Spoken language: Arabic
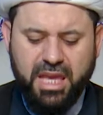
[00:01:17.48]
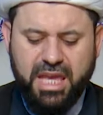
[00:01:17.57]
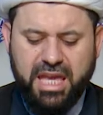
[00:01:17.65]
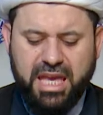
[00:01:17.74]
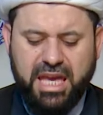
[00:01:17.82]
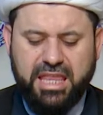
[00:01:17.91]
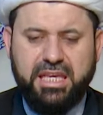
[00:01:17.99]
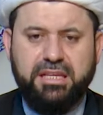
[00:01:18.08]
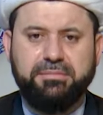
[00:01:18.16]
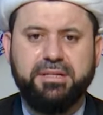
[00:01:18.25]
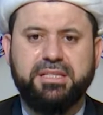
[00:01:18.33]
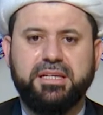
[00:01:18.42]
هذه
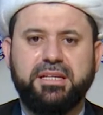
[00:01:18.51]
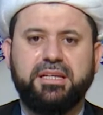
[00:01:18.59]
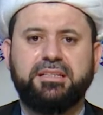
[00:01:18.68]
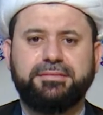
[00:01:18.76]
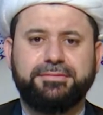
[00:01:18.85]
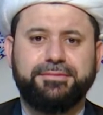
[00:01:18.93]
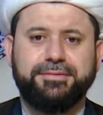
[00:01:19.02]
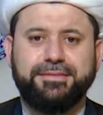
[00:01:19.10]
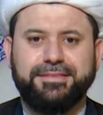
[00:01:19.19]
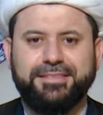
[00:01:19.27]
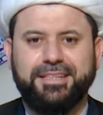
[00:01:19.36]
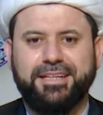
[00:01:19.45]
المساله
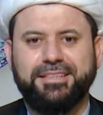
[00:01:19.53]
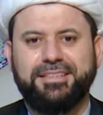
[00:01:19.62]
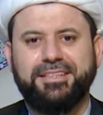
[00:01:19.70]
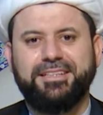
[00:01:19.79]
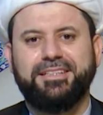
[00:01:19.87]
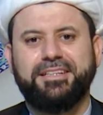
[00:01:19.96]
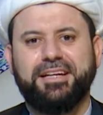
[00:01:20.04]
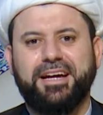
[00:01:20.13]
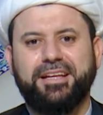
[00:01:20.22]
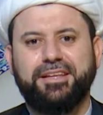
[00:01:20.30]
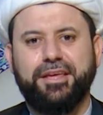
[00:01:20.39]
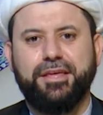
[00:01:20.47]
تأتي
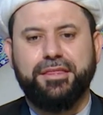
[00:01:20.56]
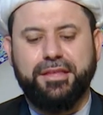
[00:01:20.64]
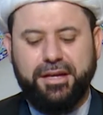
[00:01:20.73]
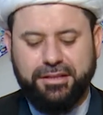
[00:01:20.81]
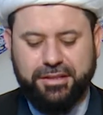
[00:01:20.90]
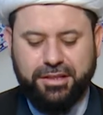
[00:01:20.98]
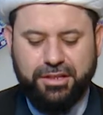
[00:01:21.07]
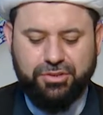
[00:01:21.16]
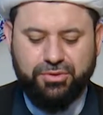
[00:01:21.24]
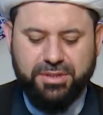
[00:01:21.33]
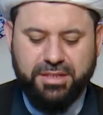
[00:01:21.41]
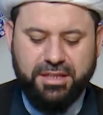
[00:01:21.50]
للحديث عن
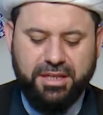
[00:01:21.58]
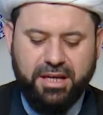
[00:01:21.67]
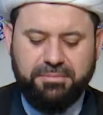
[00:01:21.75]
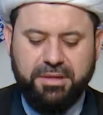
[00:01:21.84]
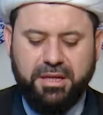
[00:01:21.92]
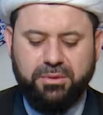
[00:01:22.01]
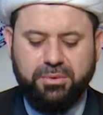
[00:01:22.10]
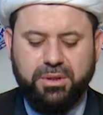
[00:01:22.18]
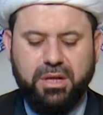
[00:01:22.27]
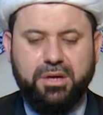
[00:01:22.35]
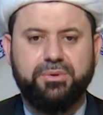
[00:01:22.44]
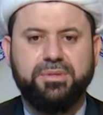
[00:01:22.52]
تنجس اللحم أو
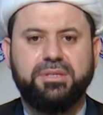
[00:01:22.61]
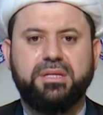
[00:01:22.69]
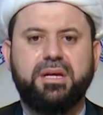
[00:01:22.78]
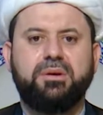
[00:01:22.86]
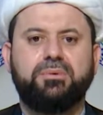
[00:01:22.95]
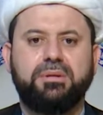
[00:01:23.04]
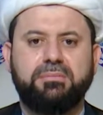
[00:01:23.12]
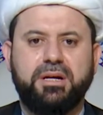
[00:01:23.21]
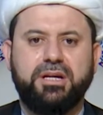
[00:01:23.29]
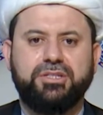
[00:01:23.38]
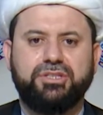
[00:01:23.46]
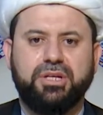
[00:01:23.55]
الأرز أو
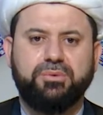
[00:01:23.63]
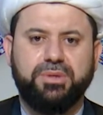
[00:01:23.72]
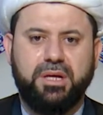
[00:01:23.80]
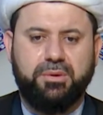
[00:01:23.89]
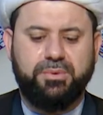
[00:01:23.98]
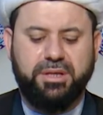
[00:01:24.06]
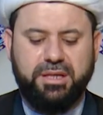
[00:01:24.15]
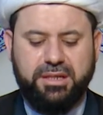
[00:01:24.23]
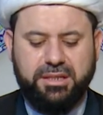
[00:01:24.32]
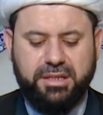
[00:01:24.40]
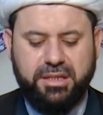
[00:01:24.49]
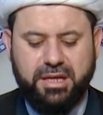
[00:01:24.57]
الماش أو نحوها
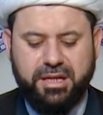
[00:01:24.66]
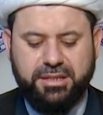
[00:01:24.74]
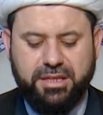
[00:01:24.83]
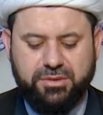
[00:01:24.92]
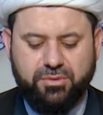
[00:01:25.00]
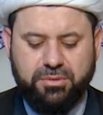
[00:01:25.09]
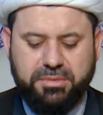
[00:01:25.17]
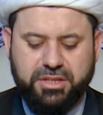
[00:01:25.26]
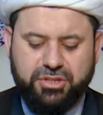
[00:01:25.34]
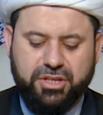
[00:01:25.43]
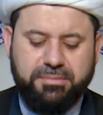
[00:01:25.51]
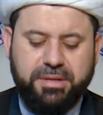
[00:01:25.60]
كالعدس وما
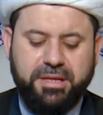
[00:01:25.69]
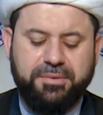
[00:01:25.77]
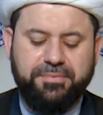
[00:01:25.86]
شابه